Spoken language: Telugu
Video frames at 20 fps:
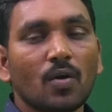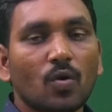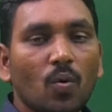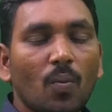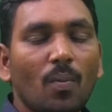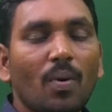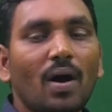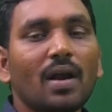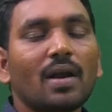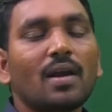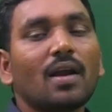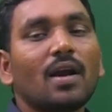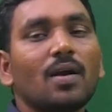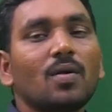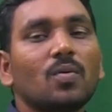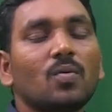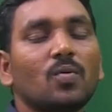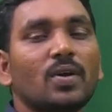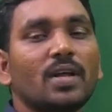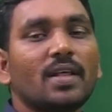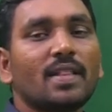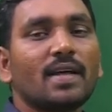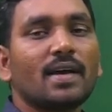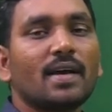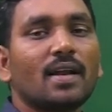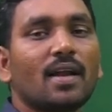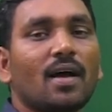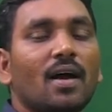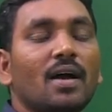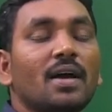నువ్వు మాట్లాడుకునే
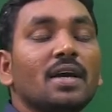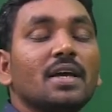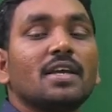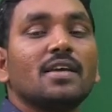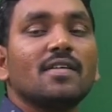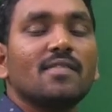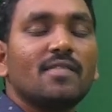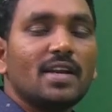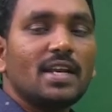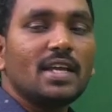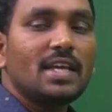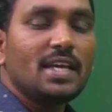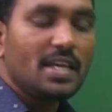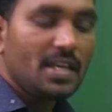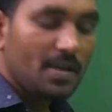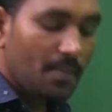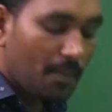దగ్గర ఎవరికి